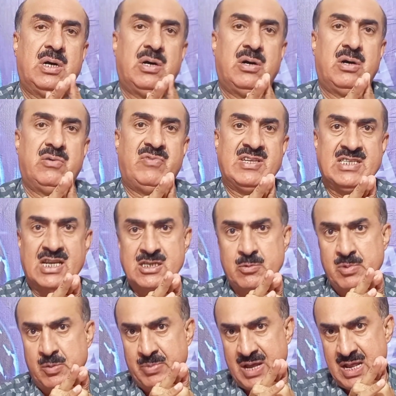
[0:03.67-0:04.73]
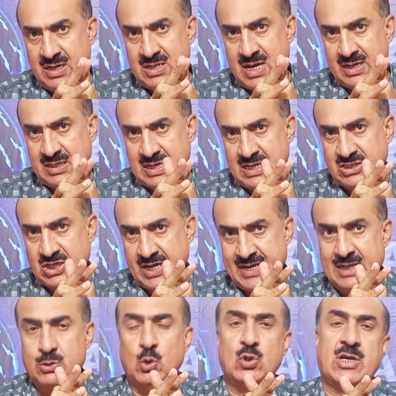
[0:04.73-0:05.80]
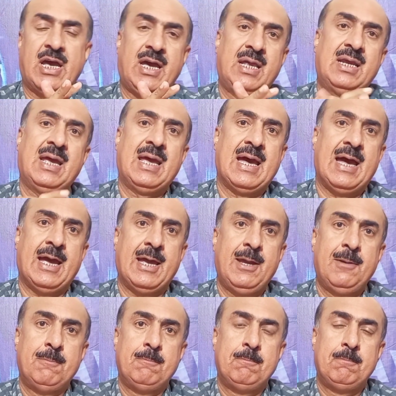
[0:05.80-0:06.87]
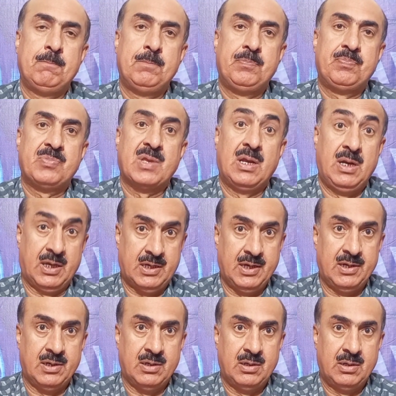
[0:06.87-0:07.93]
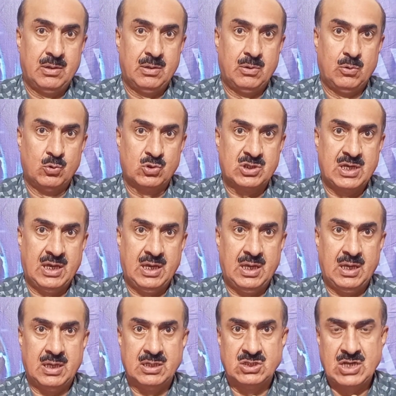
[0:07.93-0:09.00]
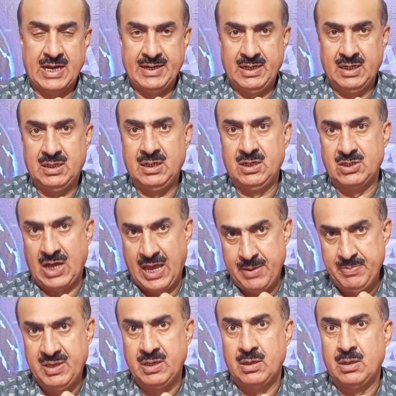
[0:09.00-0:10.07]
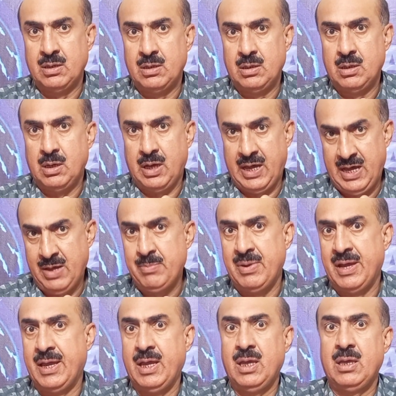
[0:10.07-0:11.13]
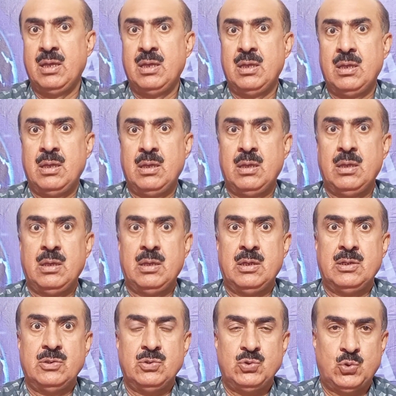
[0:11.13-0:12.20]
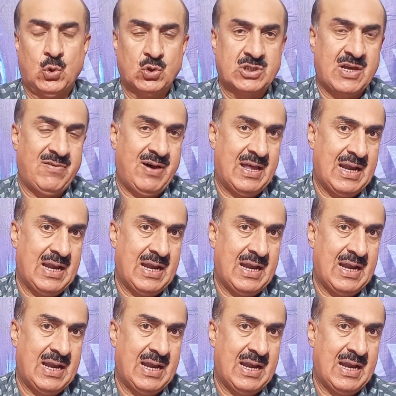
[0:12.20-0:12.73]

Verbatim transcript: वजी अजम इमरान खान का जाना तो ठहर गया है लेकिन उसके जाने की टाइमिंग अहम है जो सवाल